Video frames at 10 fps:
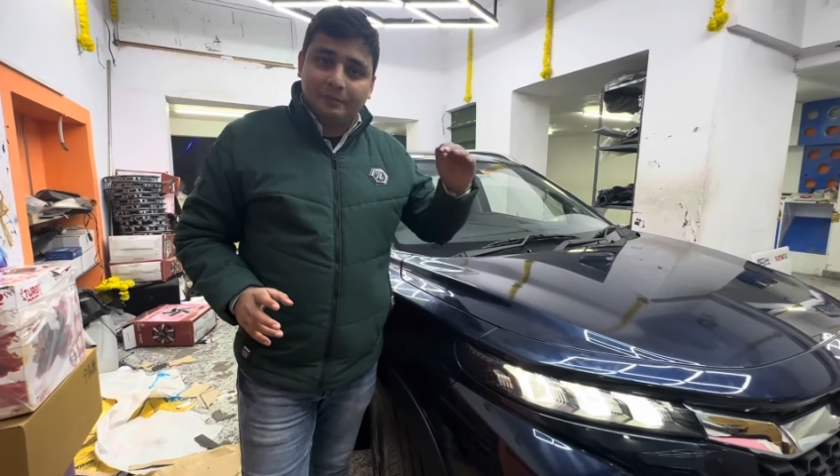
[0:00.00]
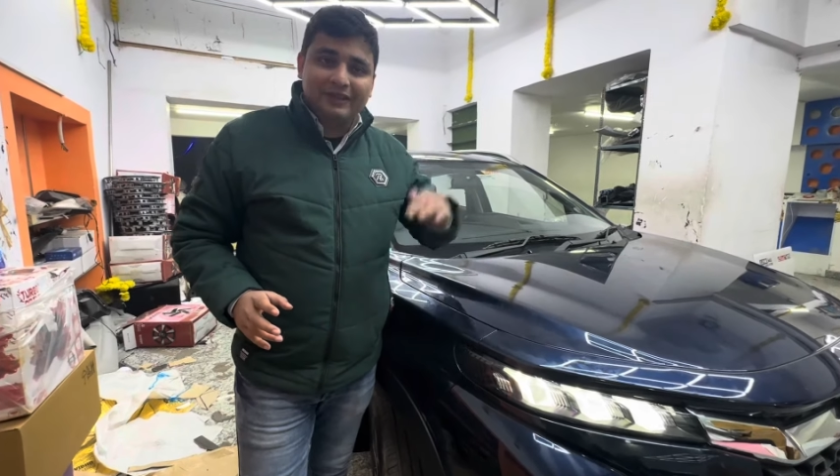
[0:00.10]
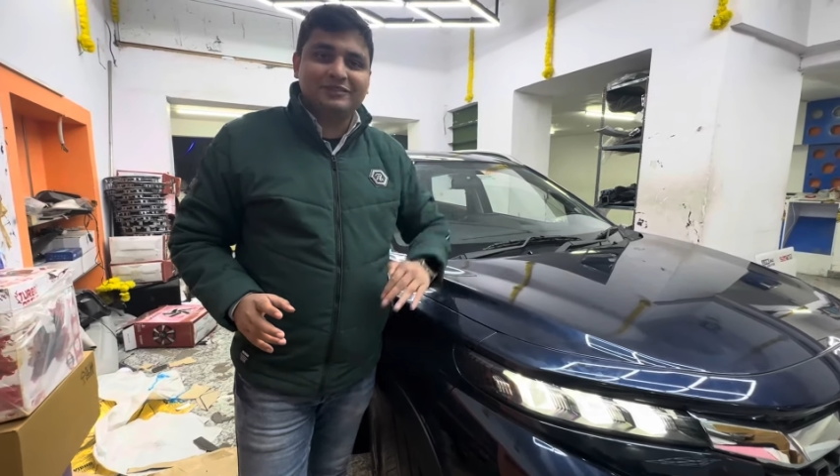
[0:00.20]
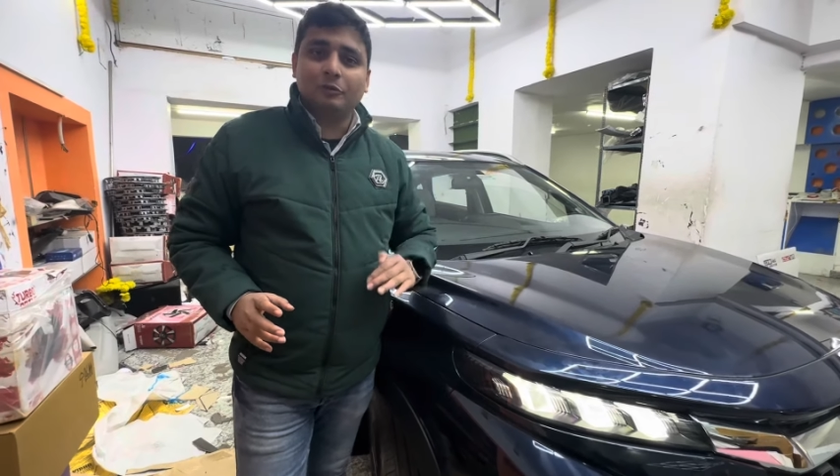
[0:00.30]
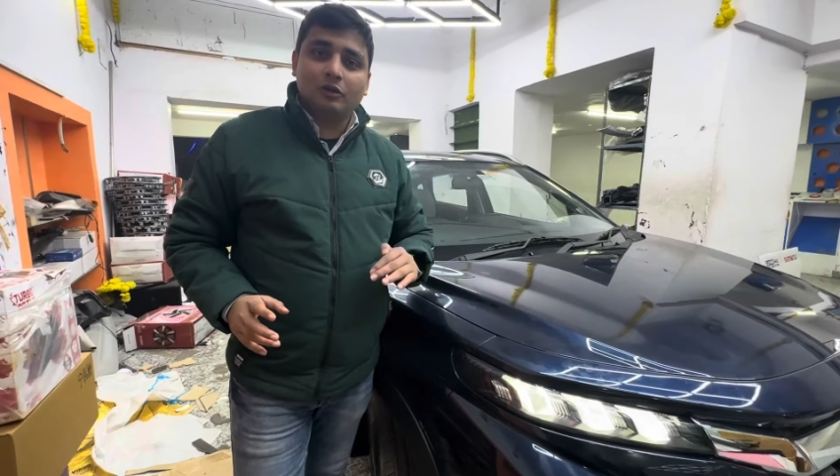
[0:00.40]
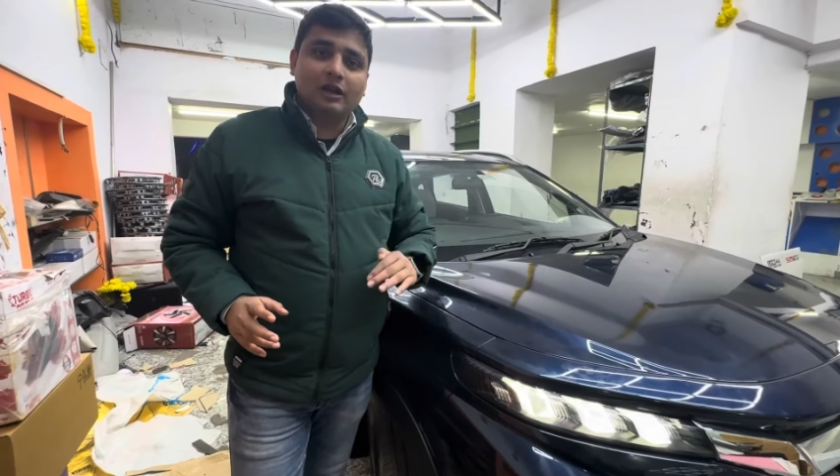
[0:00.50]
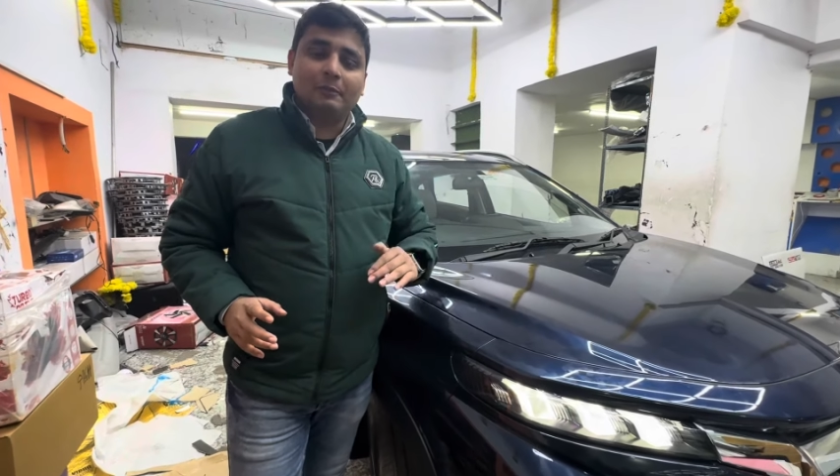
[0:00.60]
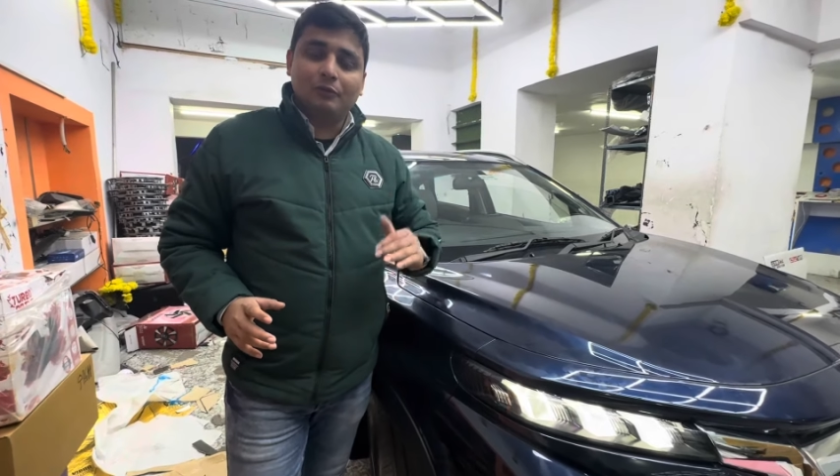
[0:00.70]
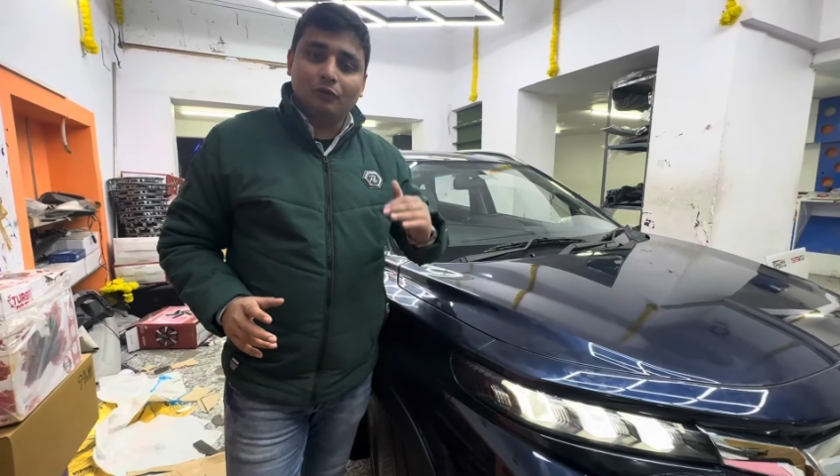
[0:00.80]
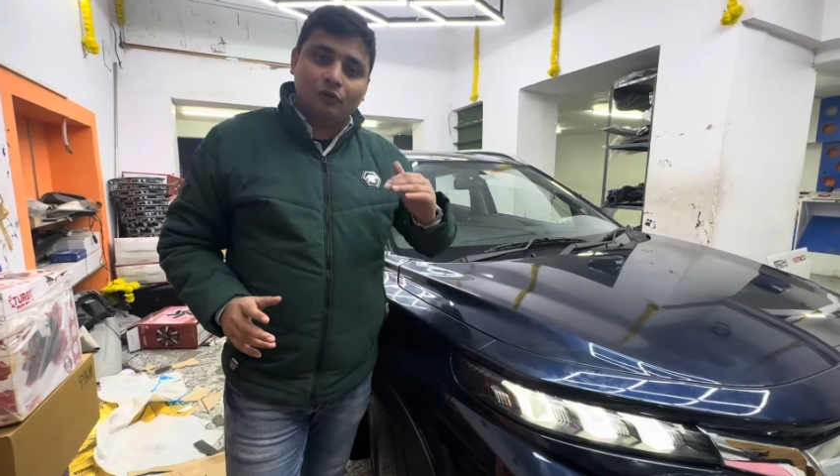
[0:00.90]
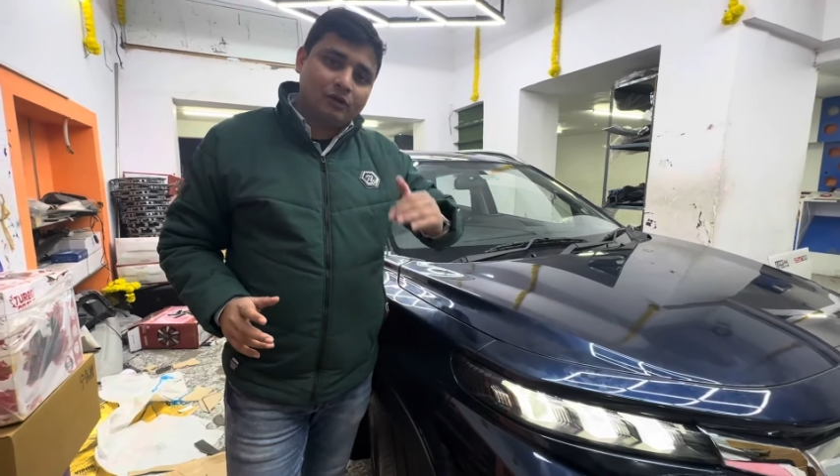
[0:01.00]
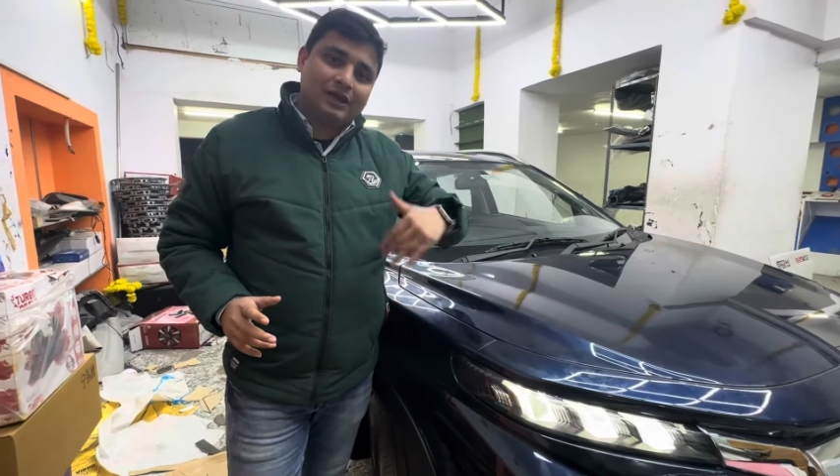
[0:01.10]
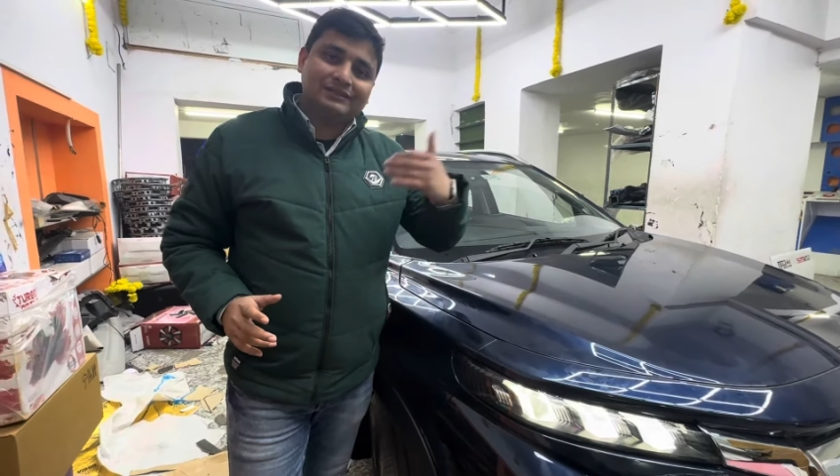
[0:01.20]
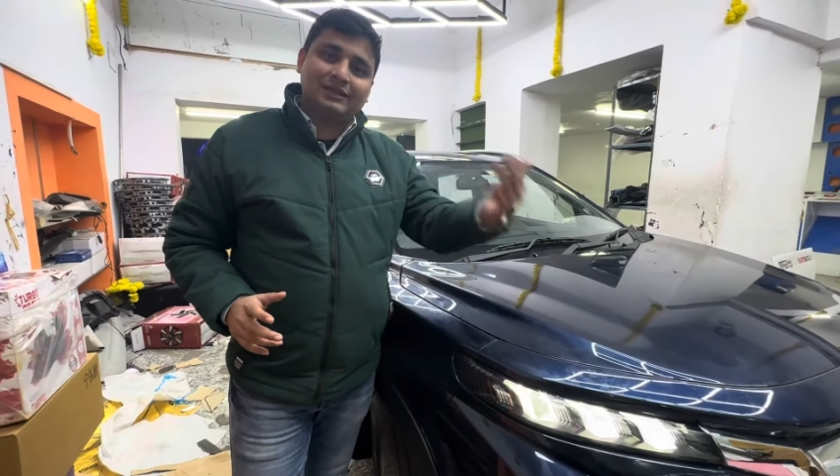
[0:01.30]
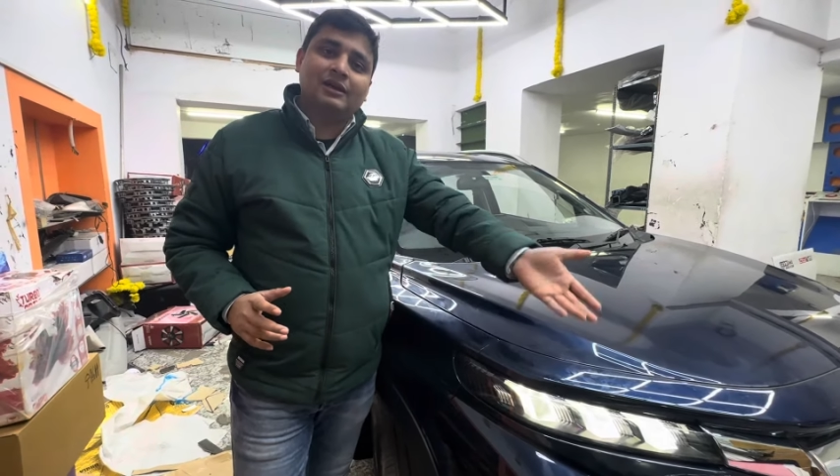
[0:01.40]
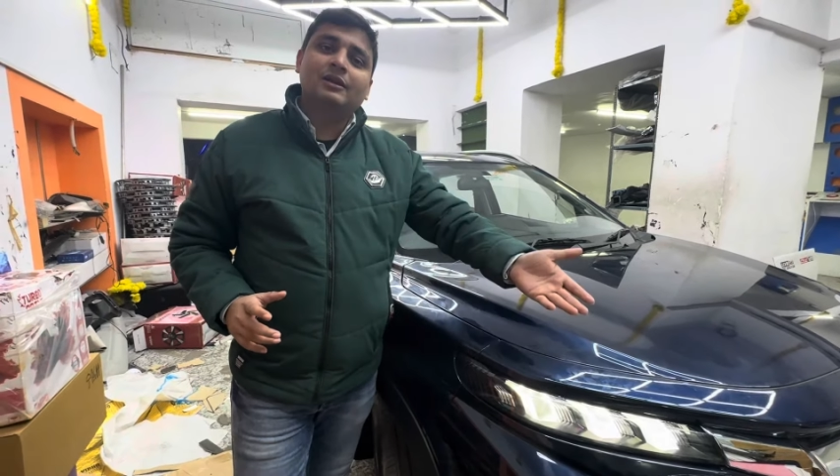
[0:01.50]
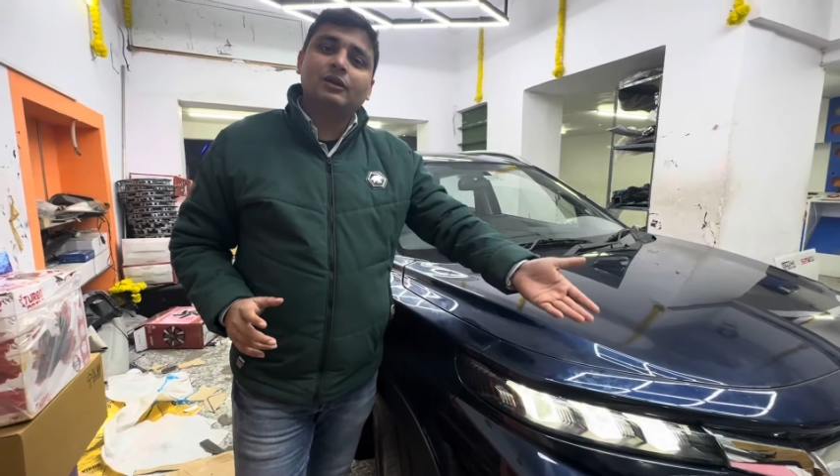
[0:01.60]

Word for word: बेस मॉडल आप लो और एज आ